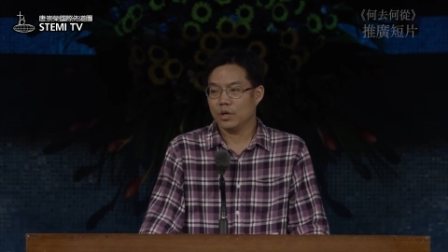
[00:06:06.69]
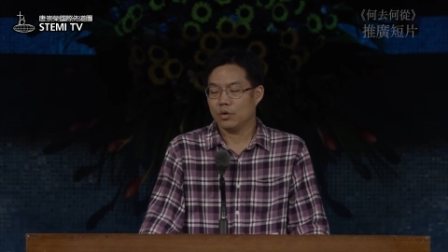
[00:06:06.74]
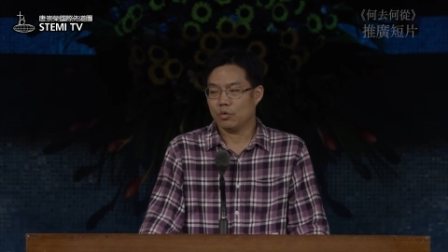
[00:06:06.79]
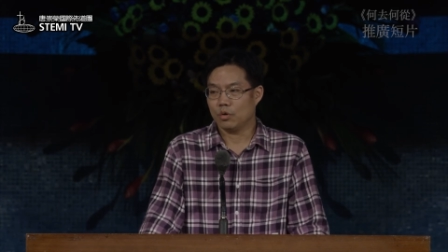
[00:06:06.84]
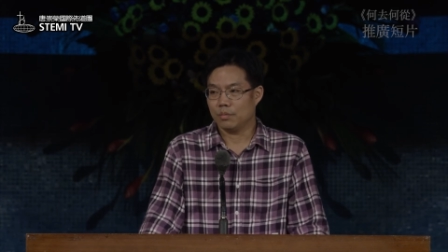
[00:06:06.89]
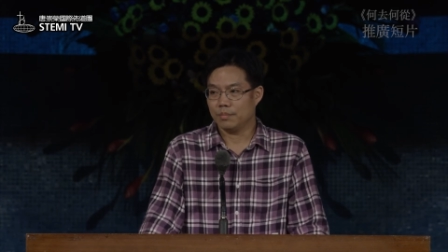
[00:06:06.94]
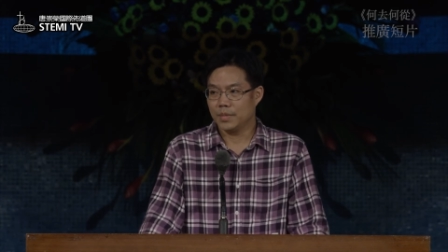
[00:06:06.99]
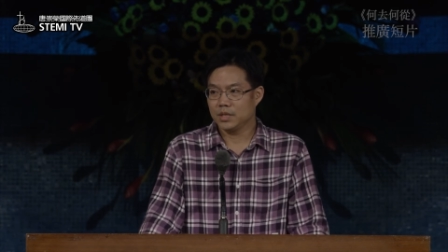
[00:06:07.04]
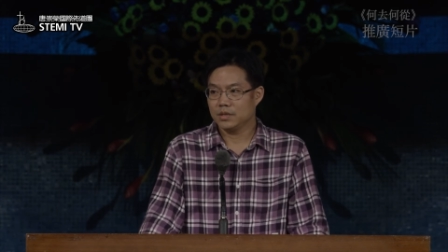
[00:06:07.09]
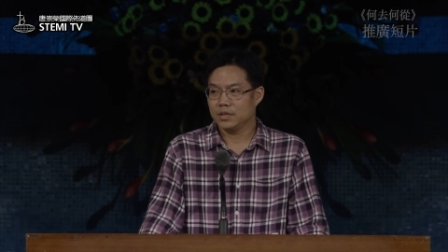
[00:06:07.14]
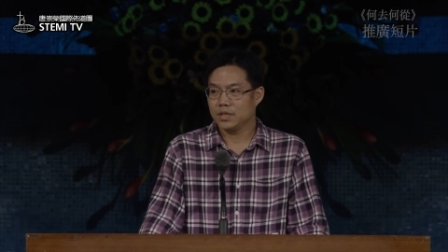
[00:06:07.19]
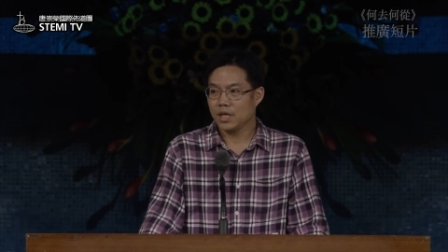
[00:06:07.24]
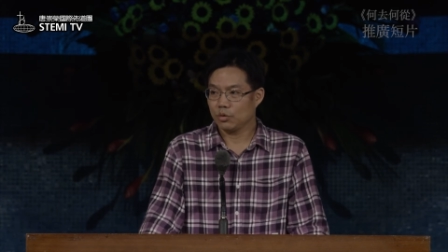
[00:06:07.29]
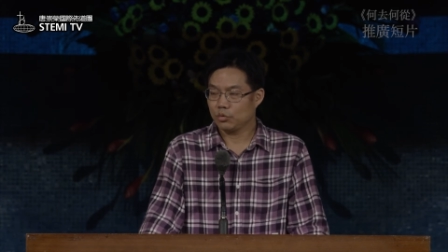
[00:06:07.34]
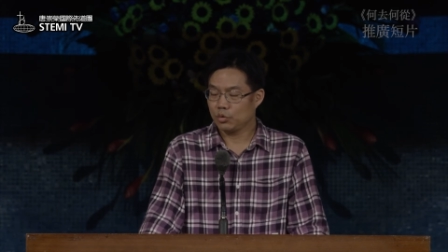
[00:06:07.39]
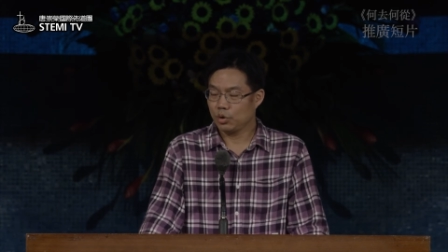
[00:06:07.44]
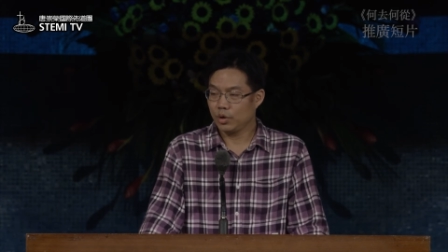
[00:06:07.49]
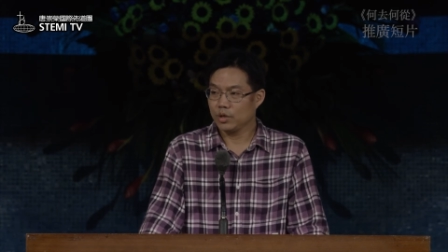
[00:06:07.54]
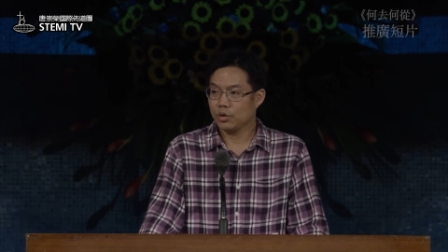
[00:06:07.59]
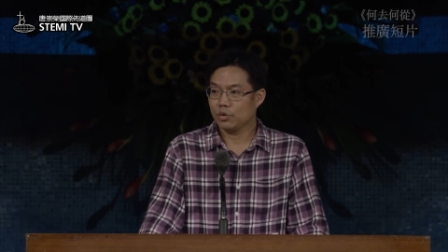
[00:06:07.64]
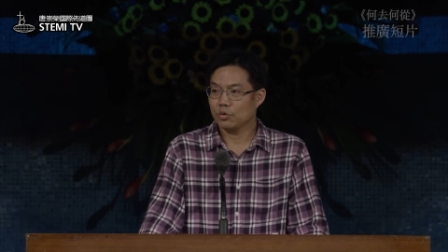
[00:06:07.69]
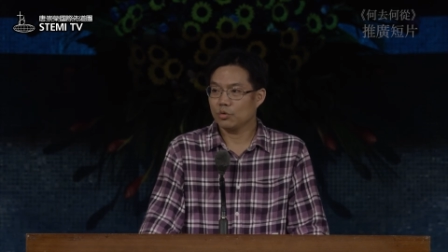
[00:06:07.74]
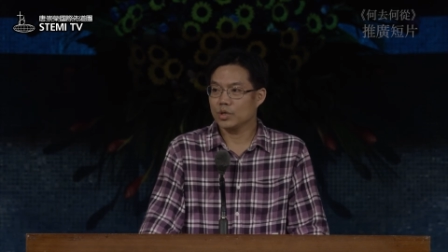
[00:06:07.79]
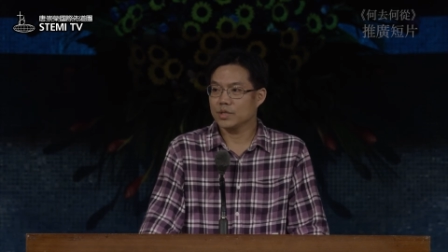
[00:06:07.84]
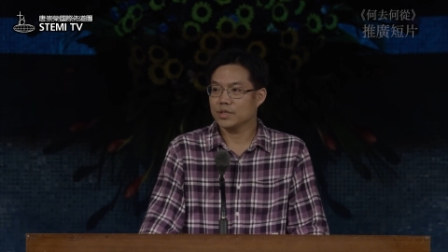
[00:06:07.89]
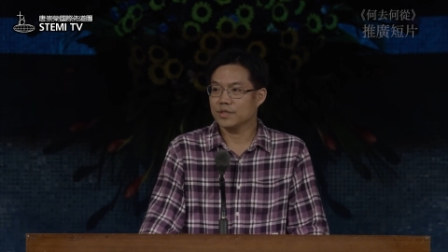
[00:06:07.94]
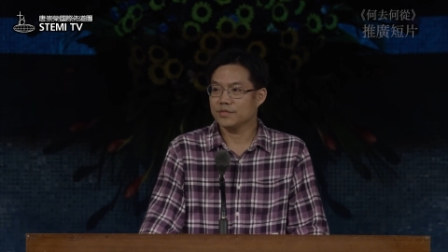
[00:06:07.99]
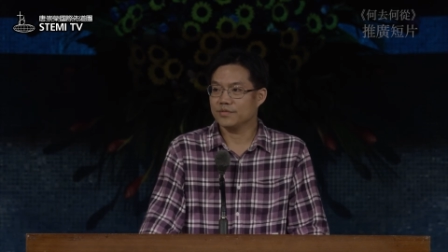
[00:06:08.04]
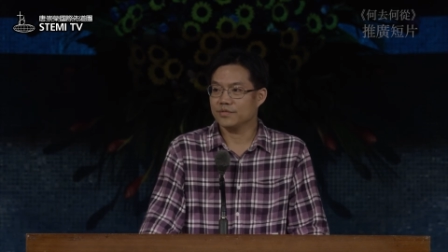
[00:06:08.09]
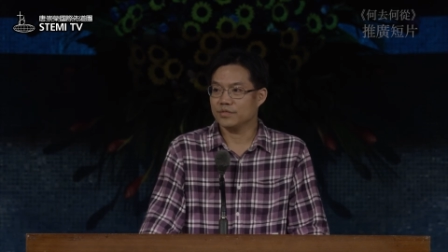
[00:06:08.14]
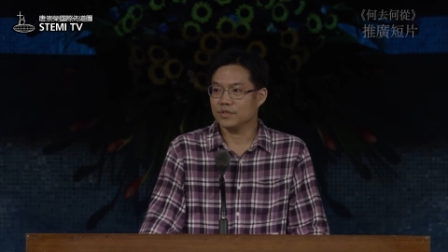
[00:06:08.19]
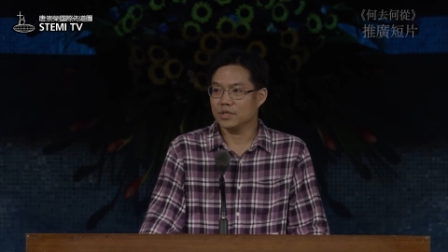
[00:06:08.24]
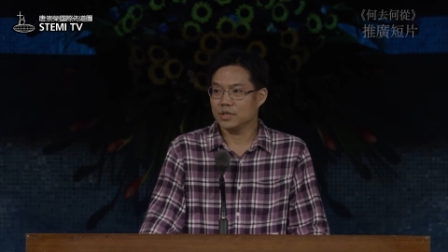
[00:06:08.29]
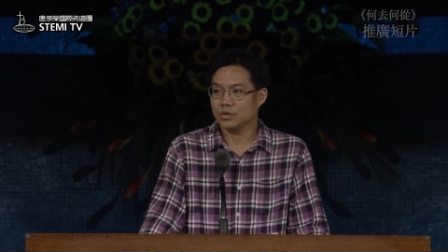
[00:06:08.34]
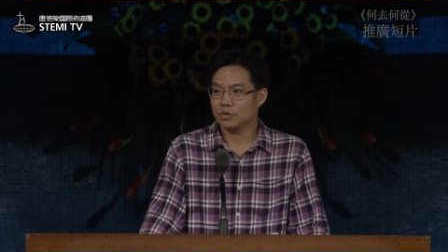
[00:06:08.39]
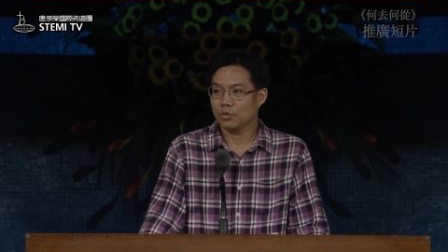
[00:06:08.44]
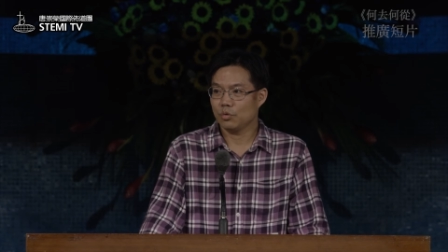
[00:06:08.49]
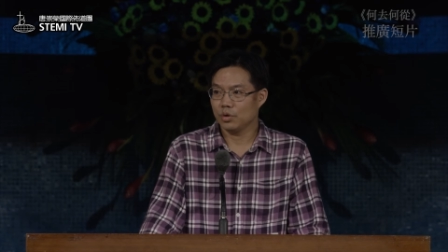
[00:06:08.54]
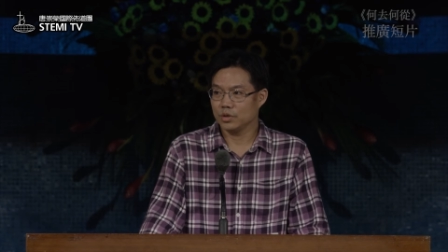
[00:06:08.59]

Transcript: 我们要推动归正福音，